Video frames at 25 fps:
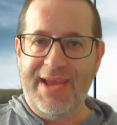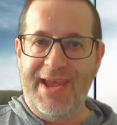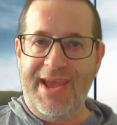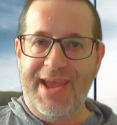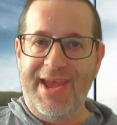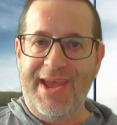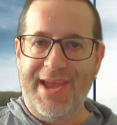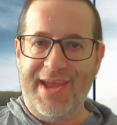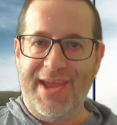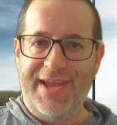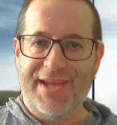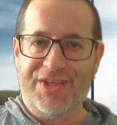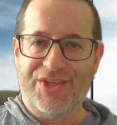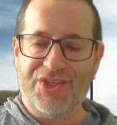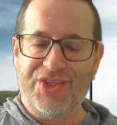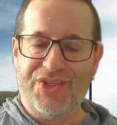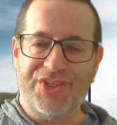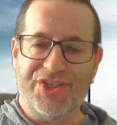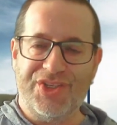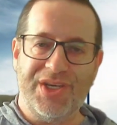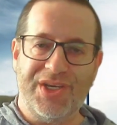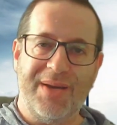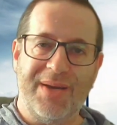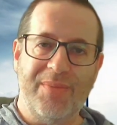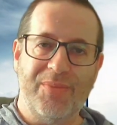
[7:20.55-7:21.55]
é,
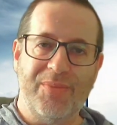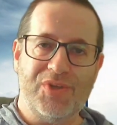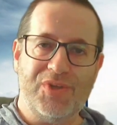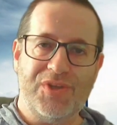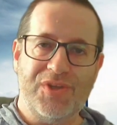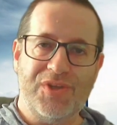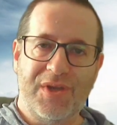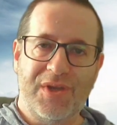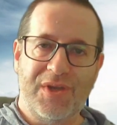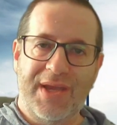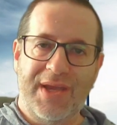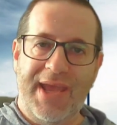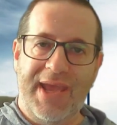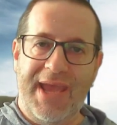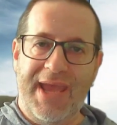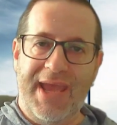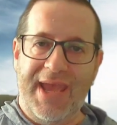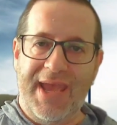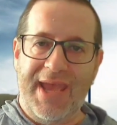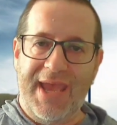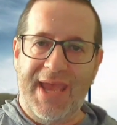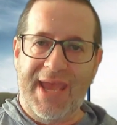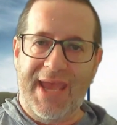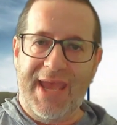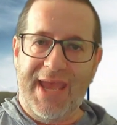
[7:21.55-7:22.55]
digamos,
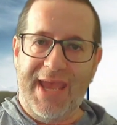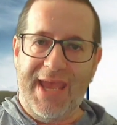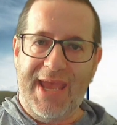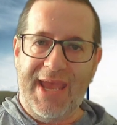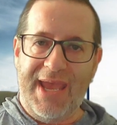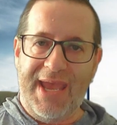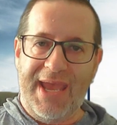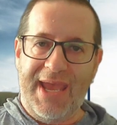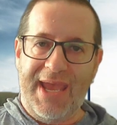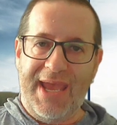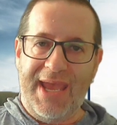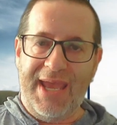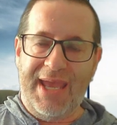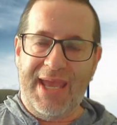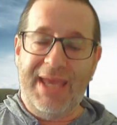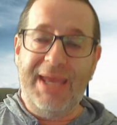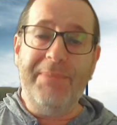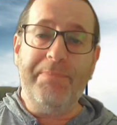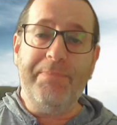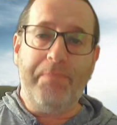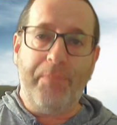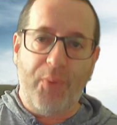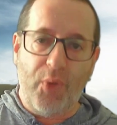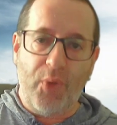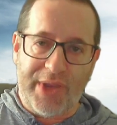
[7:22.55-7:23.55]
é,
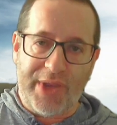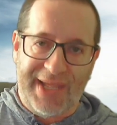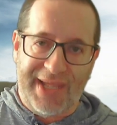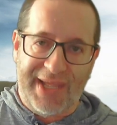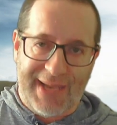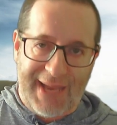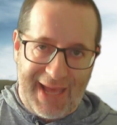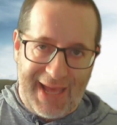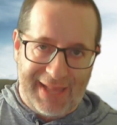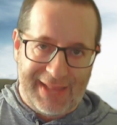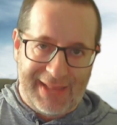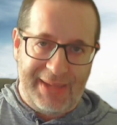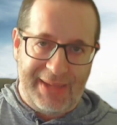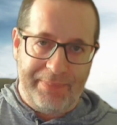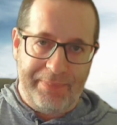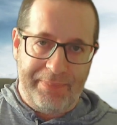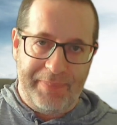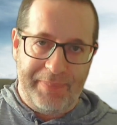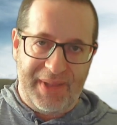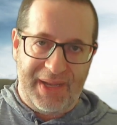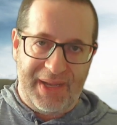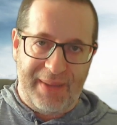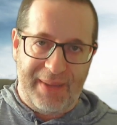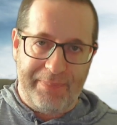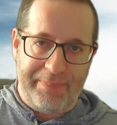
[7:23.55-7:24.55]
impugnada
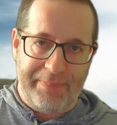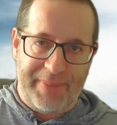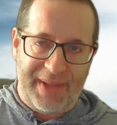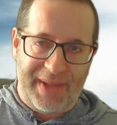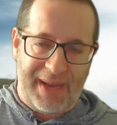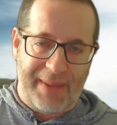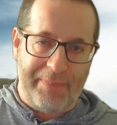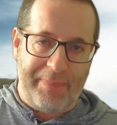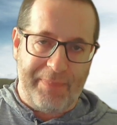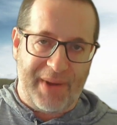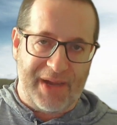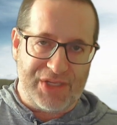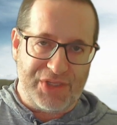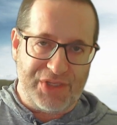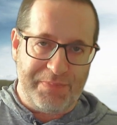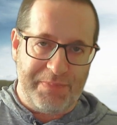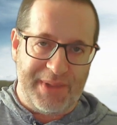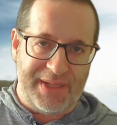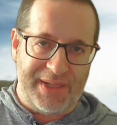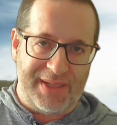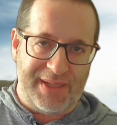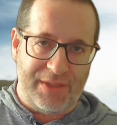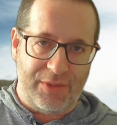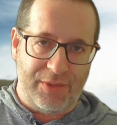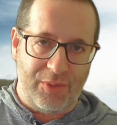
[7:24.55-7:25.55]
pela, pela parte
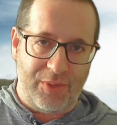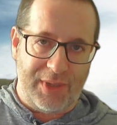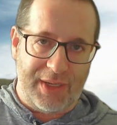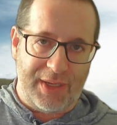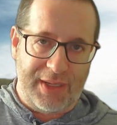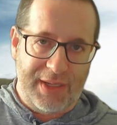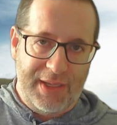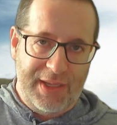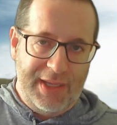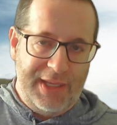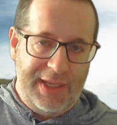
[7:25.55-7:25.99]
perdedora.